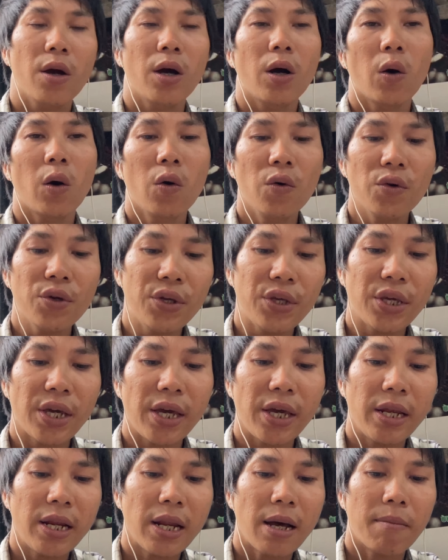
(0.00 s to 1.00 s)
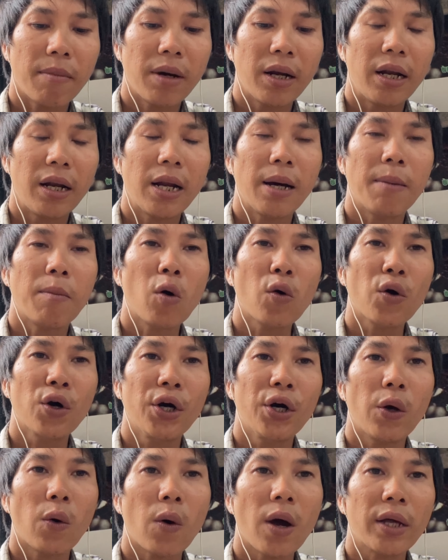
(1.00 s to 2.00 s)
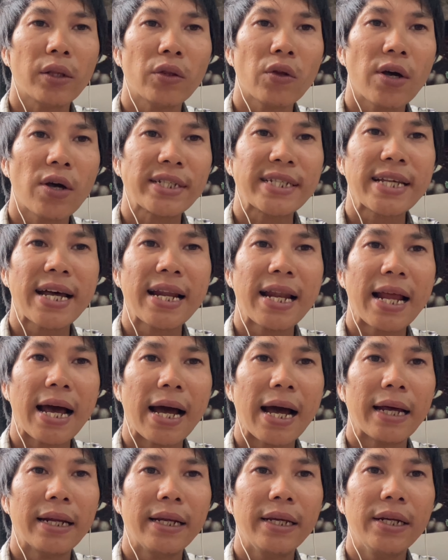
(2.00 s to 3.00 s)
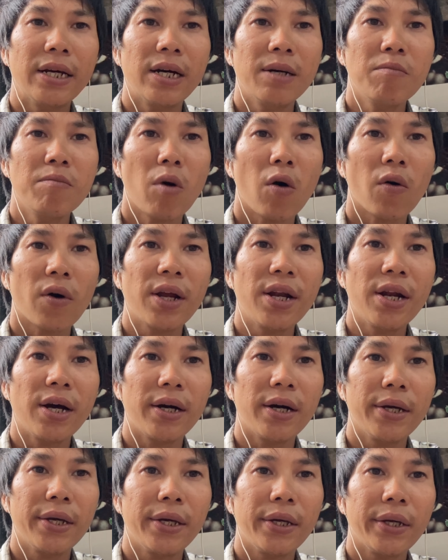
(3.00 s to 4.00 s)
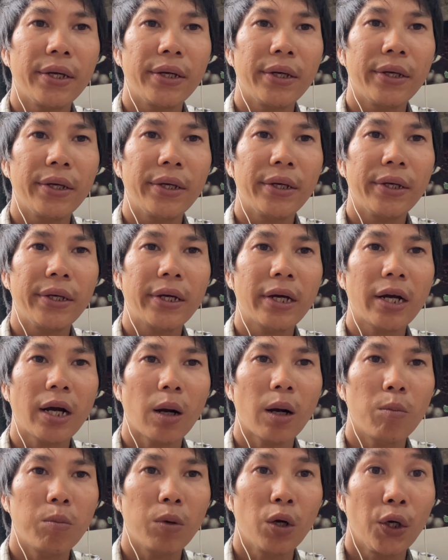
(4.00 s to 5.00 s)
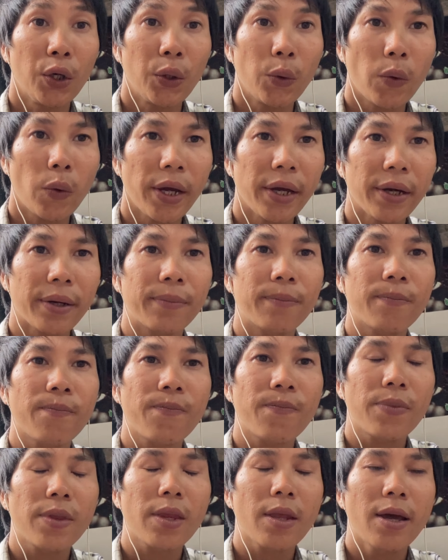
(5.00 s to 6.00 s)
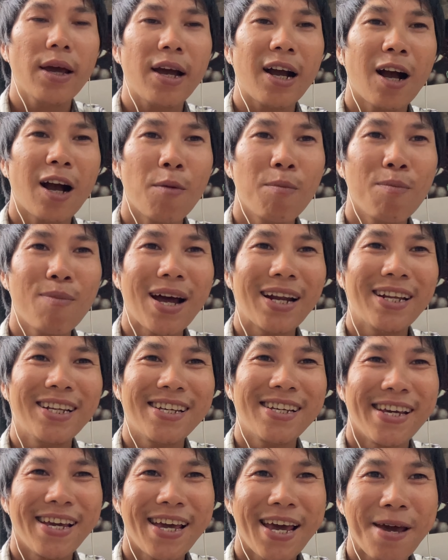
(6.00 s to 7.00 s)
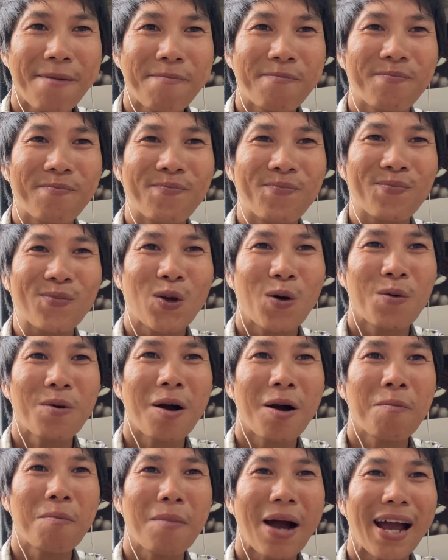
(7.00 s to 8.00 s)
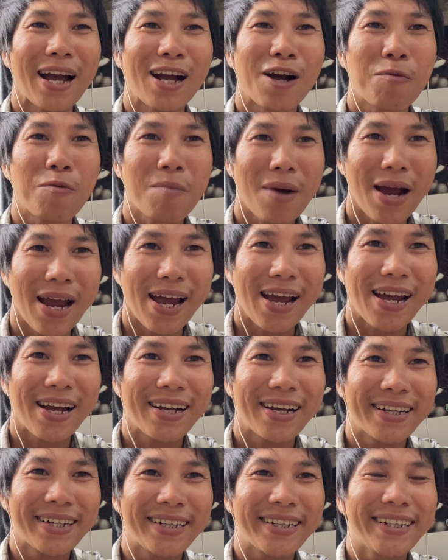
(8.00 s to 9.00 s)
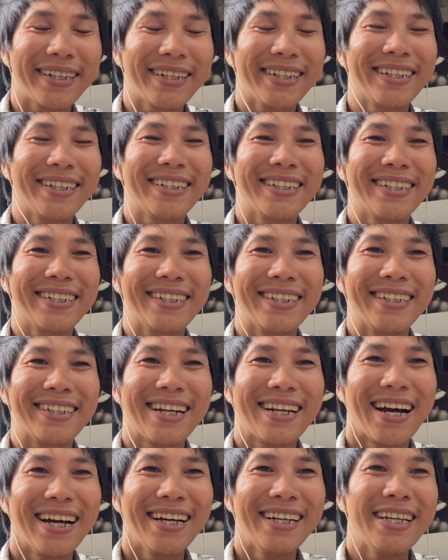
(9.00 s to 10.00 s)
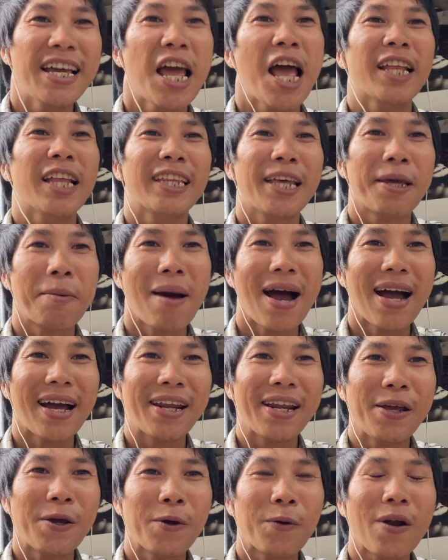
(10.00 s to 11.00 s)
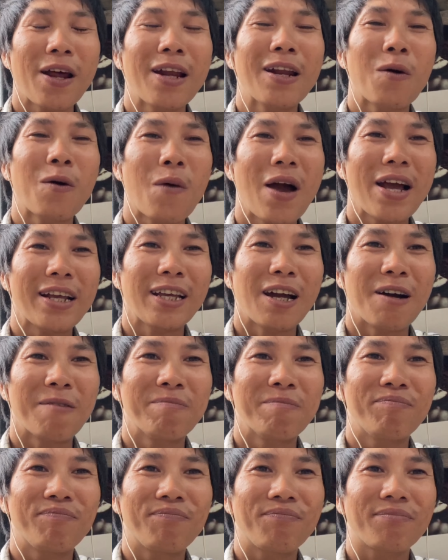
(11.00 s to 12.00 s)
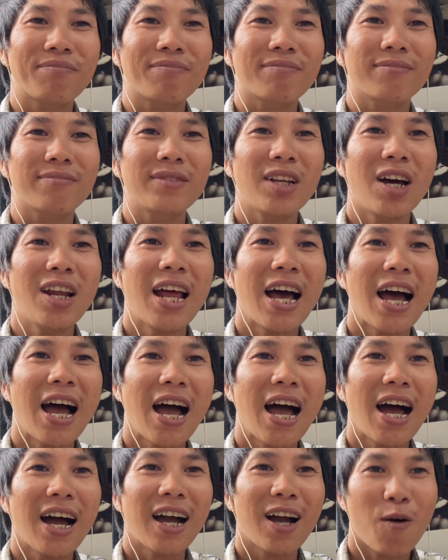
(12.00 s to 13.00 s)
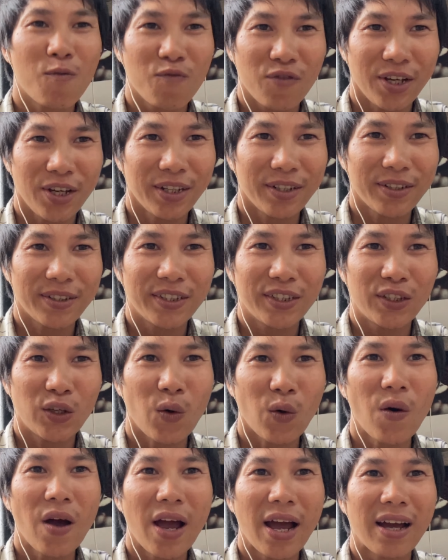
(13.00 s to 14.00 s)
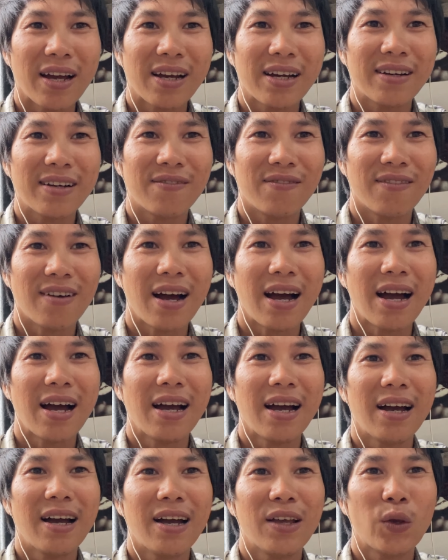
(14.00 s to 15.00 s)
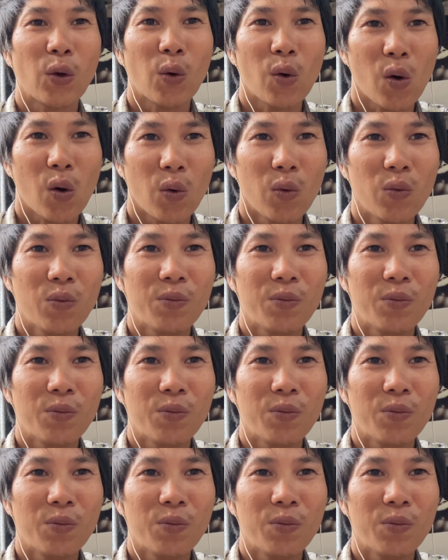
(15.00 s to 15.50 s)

huống chi là mình là một người hoàn toàn xa lạ đi đến một cái nơi không người quen không anh chị em cũng không bạn không bè đấy thì ba cái điều rất là quan trọng đó là công việc chỗ ăn và chỗ ngủ